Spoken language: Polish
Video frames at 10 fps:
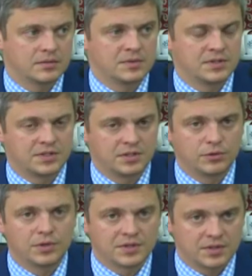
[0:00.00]
y,
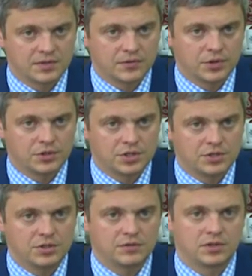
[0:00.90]
zrezygnuje ze swojej
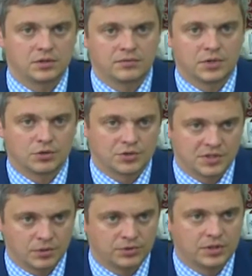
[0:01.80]
części i wtedy
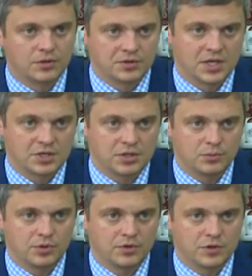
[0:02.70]
wykorzystał tylko z
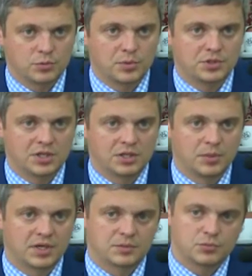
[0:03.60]
naszej, ponieważ w momencie, kiedy
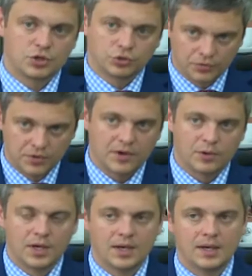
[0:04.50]
PKS
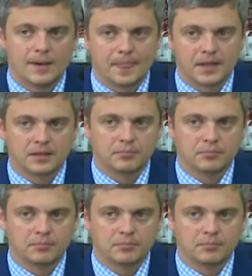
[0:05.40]
przygotowywał y,